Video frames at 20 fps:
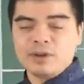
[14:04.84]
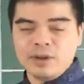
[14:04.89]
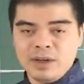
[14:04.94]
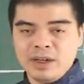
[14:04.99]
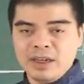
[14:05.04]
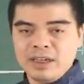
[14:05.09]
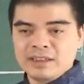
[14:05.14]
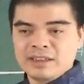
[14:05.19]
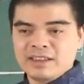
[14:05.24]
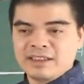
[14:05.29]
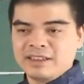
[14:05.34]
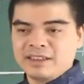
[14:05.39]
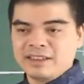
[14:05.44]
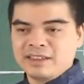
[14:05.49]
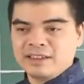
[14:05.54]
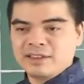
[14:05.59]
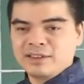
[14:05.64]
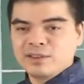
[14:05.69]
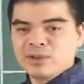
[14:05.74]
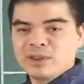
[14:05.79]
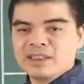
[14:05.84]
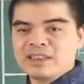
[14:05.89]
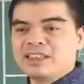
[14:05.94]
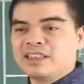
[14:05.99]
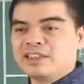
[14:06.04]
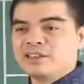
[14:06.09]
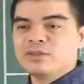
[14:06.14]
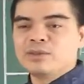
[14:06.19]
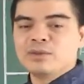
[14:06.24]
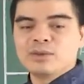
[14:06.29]
họ ấy, thì luôn
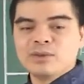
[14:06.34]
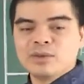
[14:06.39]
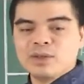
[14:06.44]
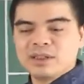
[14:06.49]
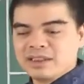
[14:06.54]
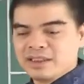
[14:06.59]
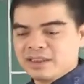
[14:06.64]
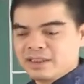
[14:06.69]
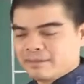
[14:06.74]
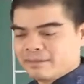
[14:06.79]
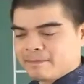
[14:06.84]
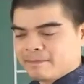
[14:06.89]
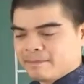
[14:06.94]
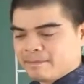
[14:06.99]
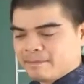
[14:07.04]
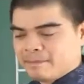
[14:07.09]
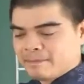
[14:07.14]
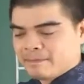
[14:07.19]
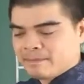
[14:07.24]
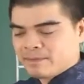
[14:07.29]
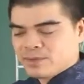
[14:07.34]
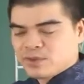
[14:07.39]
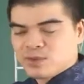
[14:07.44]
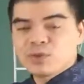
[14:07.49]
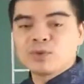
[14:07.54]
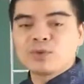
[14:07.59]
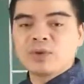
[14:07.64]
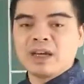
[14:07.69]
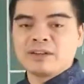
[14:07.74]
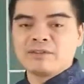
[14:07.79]
chỉn chu luôn gì
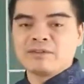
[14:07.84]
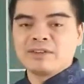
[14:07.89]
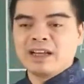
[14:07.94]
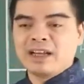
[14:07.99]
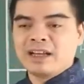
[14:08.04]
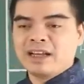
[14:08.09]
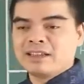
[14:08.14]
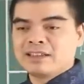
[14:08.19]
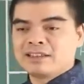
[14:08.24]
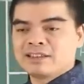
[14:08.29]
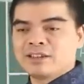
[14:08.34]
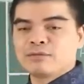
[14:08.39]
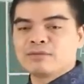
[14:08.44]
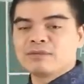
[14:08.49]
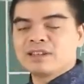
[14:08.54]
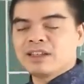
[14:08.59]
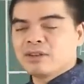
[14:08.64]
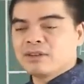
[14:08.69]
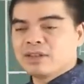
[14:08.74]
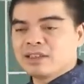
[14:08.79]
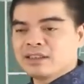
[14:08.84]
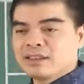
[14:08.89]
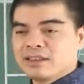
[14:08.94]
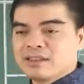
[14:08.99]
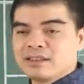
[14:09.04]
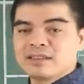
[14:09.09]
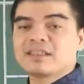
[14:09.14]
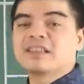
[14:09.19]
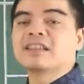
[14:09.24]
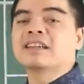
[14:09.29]
chu toàn và sống theo cái
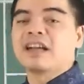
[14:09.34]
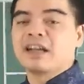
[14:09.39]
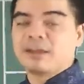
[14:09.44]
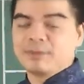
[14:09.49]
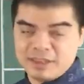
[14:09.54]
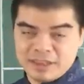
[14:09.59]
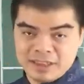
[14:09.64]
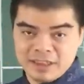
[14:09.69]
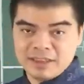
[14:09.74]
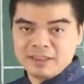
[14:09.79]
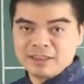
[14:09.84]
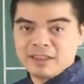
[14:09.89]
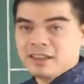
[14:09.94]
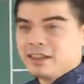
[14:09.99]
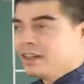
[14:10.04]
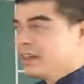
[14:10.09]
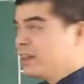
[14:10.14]
tình cảm là chính